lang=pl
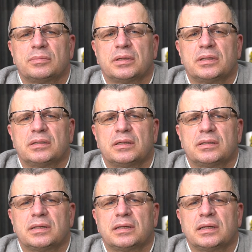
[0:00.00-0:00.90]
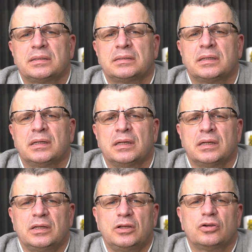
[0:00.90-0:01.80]
badanie teraz
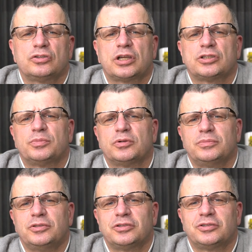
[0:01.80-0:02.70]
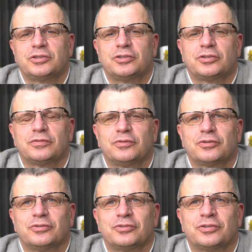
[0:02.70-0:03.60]
i chociażby obniżyć częściowo
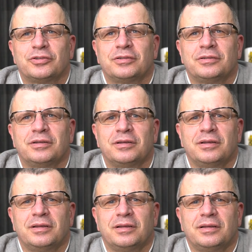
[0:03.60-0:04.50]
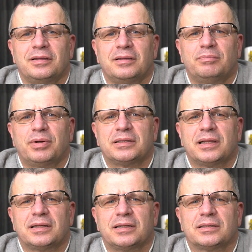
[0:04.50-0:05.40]
koszty y,
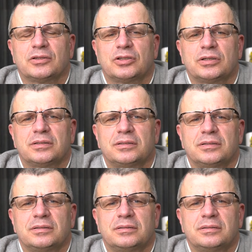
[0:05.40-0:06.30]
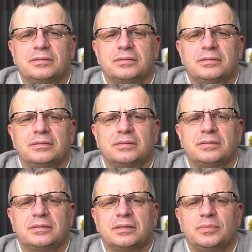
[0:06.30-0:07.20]
badania. Także y,
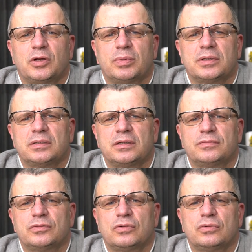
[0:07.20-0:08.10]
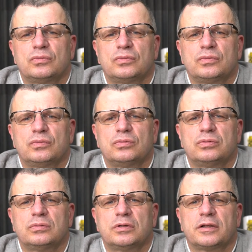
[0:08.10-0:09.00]
syn miał badanie wzroku,
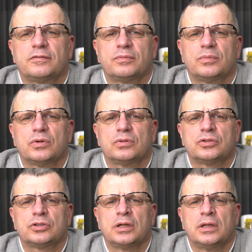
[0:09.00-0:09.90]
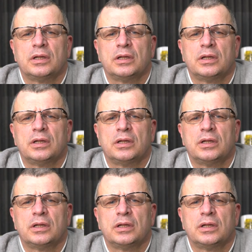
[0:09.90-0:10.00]
słuchu, krew, mocz.